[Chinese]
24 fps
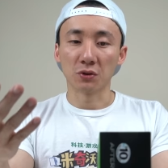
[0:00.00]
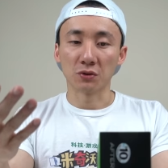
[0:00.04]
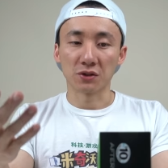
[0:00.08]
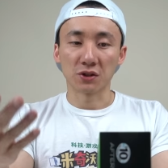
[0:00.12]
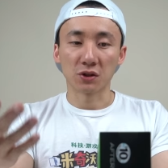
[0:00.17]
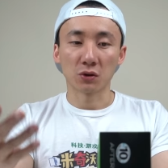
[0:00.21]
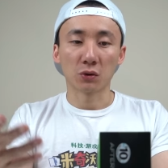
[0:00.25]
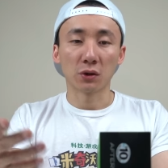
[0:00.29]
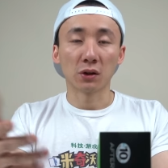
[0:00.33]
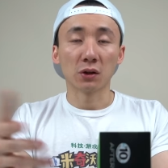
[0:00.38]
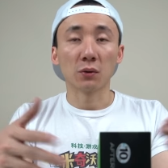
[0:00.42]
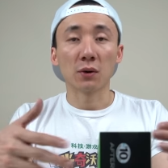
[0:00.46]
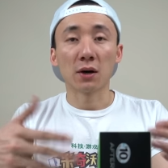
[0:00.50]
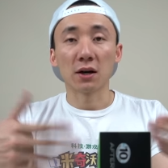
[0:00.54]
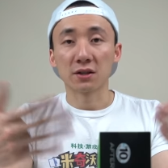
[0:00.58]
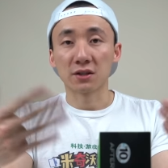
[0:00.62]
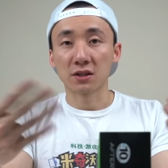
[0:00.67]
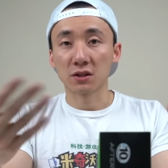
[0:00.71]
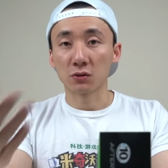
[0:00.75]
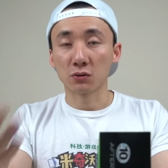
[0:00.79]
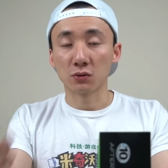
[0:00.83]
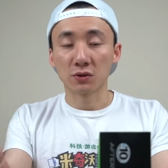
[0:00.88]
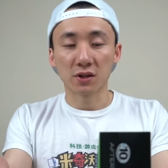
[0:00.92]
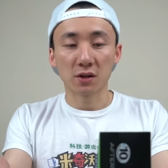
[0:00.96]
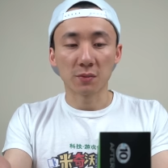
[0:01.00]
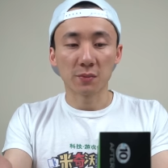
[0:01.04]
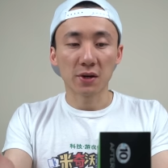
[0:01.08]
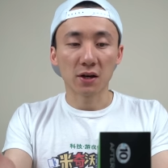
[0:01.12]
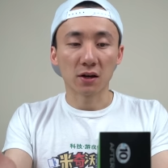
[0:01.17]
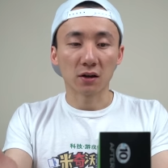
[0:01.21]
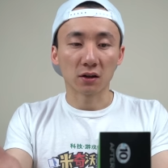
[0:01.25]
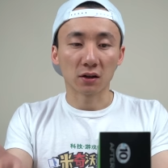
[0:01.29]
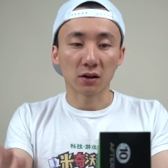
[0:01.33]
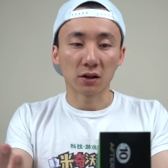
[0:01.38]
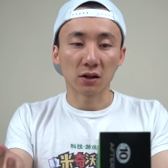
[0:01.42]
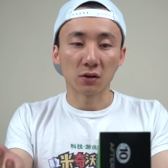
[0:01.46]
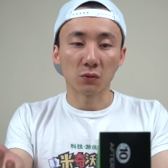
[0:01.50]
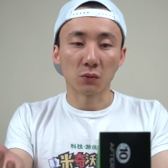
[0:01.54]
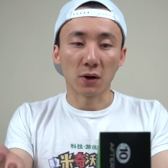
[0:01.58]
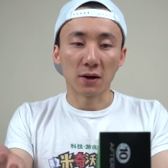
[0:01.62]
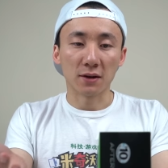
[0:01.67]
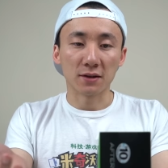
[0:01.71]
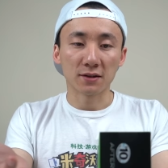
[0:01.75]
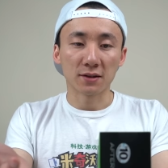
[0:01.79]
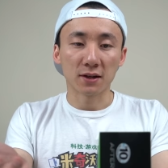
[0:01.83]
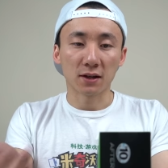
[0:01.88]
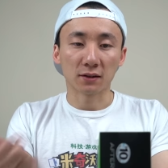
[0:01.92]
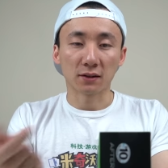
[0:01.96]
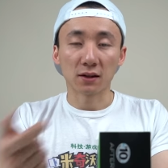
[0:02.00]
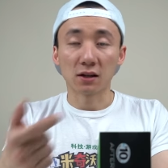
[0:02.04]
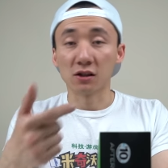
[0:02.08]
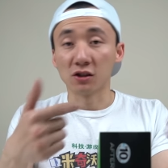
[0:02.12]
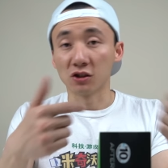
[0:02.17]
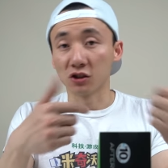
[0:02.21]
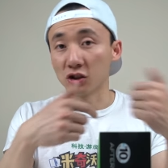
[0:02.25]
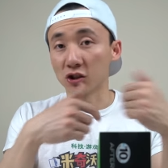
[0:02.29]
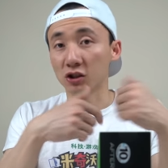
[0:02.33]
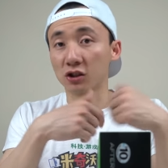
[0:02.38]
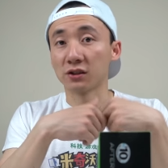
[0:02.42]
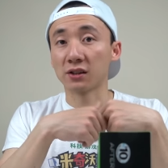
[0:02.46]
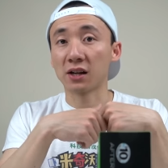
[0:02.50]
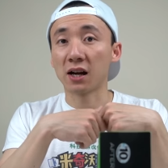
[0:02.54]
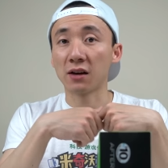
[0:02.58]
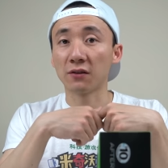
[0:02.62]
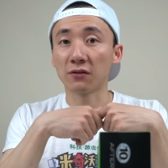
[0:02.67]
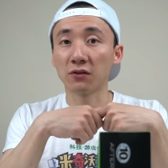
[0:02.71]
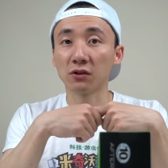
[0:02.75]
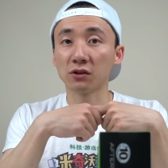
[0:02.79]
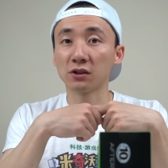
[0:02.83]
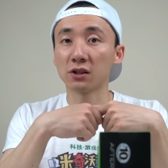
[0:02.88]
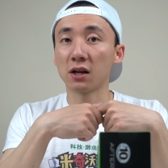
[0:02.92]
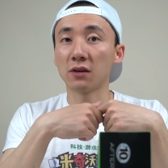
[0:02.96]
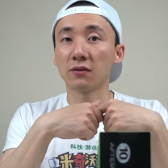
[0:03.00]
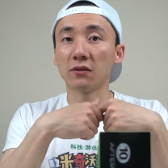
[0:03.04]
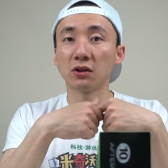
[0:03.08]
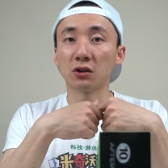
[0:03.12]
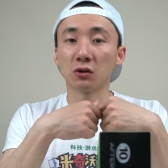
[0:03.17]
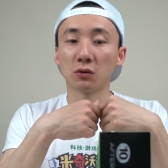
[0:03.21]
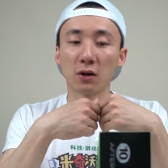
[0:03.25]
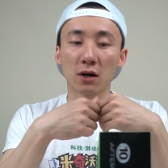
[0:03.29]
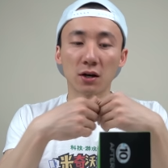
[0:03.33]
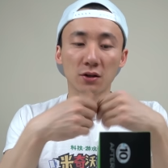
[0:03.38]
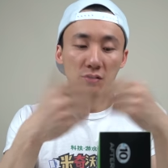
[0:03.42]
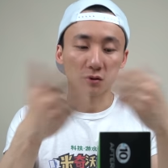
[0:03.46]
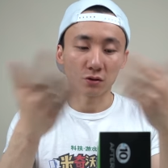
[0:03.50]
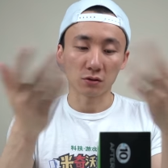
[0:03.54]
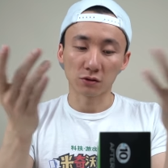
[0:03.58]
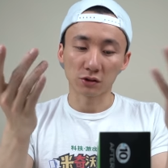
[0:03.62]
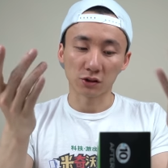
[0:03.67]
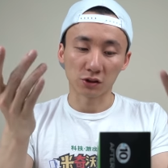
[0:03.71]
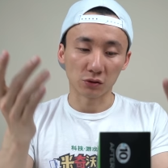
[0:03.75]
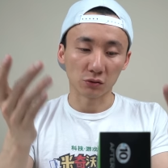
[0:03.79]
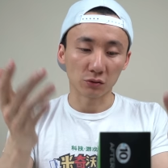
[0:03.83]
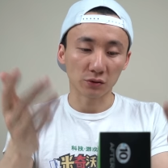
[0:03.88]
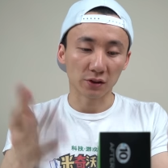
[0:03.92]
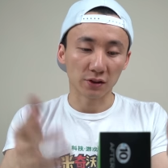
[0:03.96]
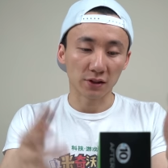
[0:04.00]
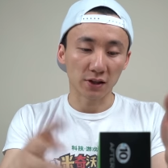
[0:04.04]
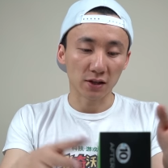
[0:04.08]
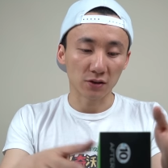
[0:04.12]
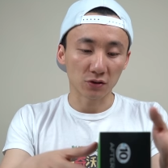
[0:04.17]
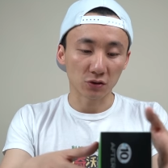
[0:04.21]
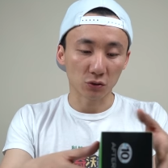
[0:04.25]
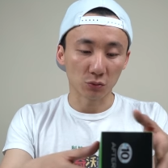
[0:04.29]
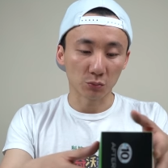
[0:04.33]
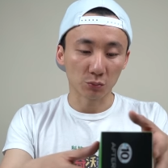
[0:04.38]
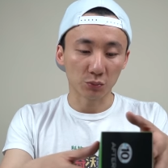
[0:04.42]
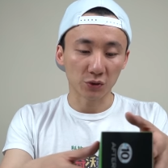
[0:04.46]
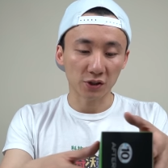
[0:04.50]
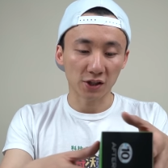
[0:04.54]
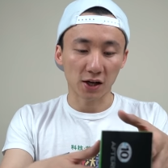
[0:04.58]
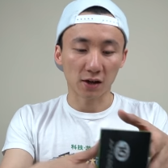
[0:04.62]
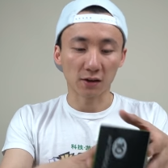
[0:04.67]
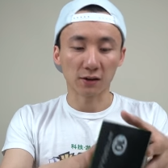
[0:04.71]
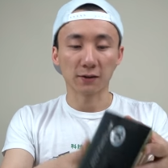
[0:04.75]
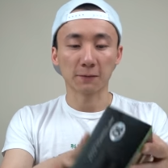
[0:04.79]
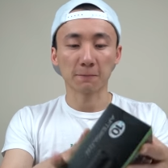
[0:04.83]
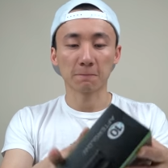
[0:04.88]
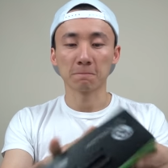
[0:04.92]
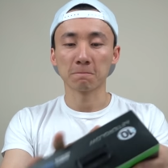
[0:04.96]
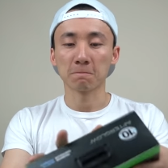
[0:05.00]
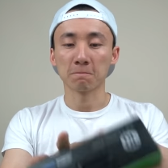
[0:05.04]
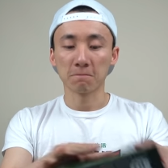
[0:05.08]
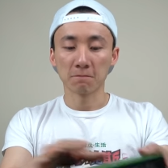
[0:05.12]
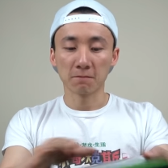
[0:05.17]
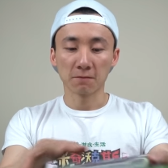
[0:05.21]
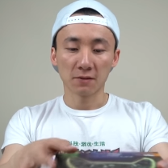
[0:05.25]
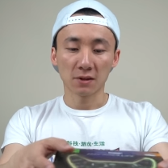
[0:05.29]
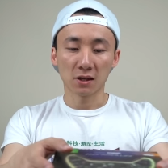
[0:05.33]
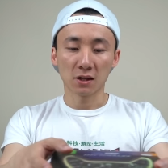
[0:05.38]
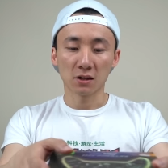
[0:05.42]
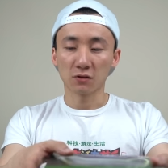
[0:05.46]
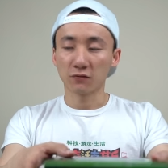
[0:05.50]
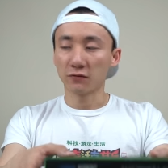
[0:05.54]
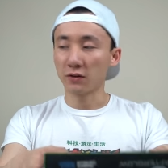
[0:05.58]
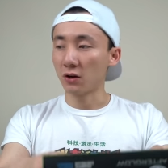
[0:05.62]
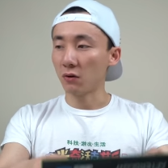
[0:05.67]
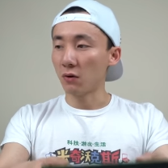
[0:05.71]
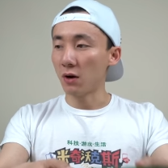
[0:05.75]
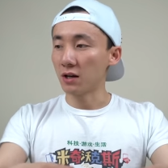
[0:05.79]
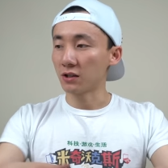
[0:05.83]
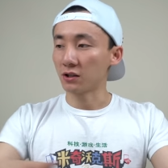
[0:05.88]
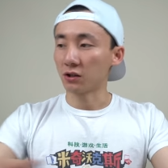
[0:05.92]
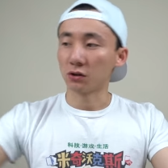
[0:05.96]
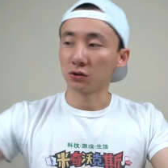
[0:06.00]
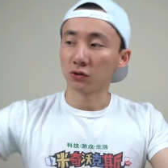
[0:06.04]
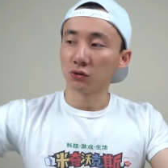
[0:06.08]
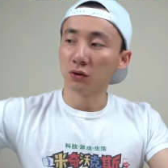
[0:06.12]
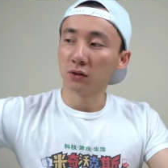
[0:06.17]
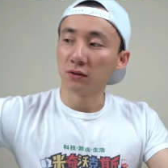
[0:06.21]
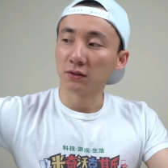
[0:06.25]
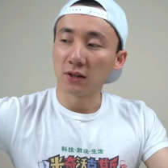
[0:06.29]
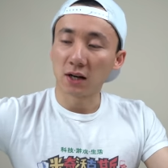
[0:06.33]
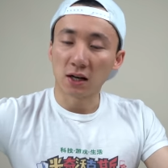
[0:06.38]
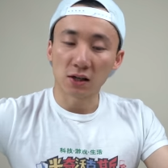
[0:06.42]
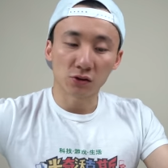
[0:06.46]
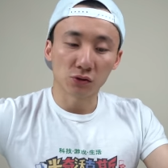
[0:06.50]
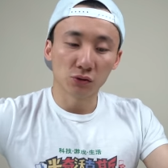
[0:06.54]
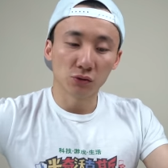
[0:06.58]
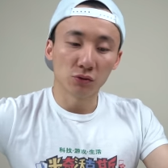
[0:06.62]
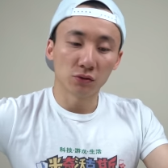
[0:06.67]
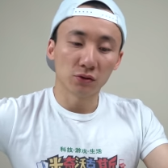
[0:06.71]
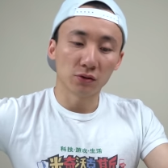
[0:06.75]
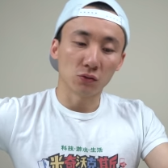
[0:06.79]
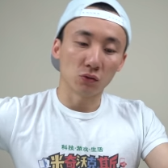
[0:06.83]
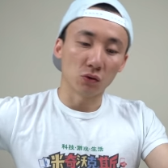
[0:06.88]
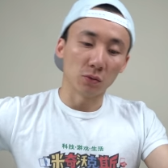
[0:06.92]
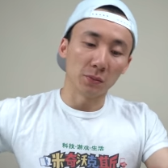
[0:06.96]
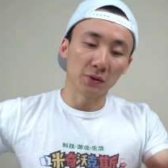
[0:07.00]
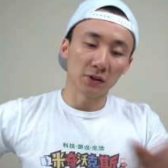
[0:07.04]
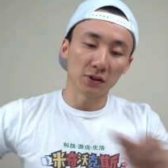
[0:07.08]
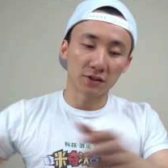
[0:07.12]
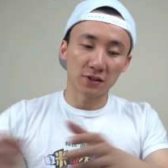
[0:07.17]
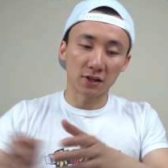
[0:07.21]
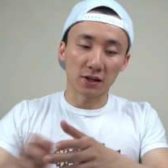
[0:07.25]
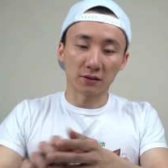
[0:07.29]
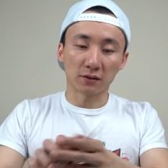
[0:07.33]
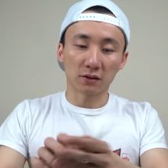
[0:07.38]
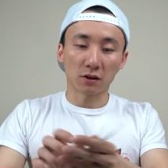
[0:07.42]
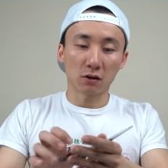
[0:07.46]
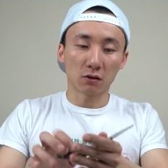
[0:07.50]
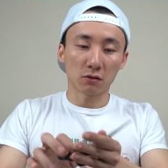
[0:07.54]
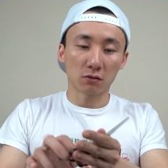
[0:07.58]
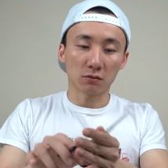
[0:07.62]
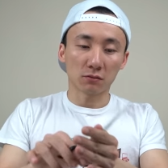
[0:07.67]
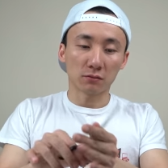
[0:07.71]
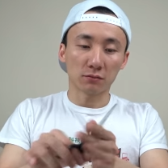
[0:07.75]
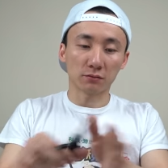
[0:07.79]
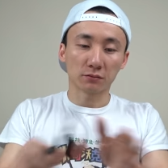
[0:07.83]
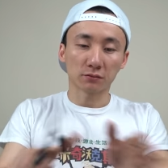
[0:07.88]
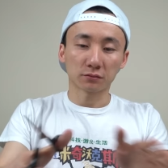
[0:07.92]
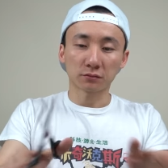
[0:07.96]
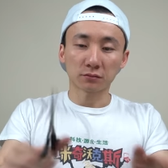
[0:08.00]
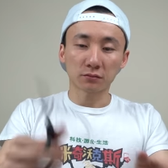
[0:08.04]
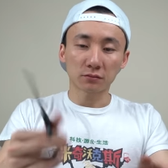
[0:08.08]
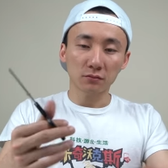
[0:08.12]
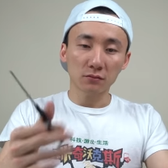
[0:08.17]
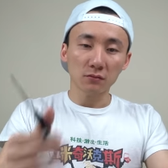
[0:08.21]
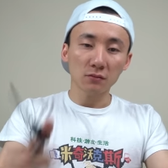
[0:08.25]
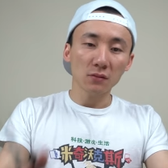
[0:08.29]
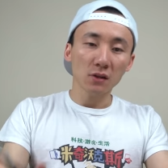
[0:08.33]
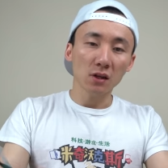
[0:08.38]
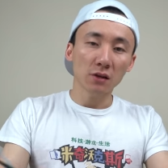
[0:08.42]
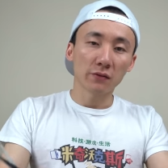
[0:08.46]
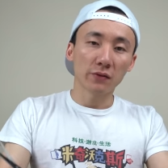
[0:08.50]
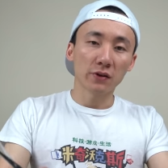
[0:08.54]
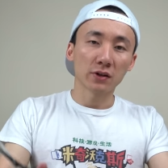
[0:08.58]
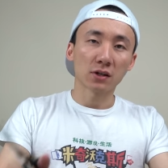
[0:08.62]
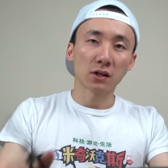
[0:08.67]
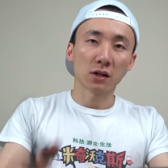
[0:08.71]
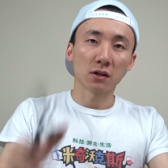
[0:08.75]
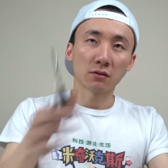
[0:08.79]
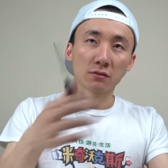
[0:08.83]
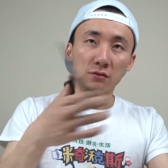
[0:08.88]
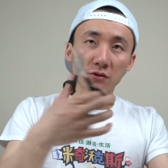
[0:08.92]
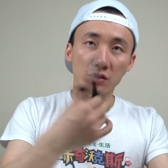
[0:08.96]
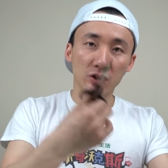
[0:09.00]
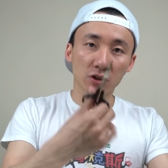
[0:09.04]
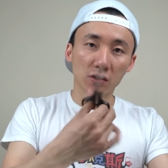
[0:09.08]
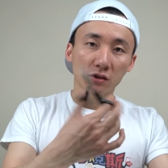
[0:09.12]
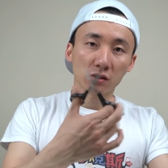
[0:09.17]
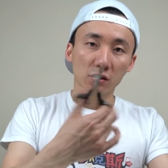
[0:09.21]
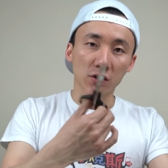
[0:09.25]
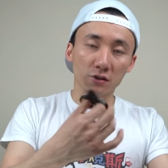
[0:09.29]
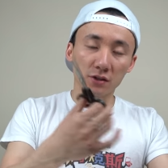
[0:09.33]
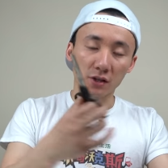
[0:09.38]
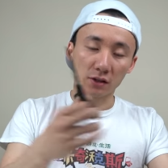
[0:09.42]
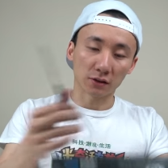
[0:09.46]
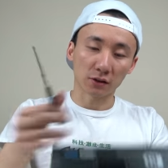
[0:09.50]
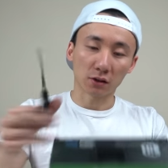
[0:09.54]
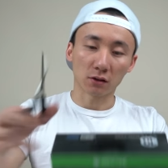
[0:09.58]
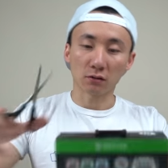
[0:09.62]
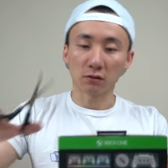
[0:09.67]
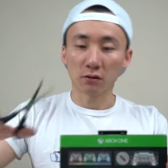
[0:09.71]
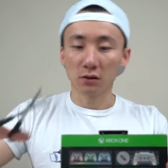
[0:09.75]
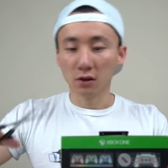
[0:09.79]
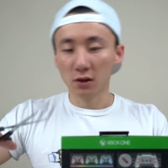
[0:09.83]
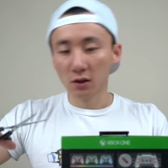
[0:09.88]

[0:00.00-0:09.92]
有机会的话进入界面可以玩一下，但是这是拆封，拆封的话就使用体验就不讲了。废话少说，拿出我们的剪刀，非常精致的剪刀。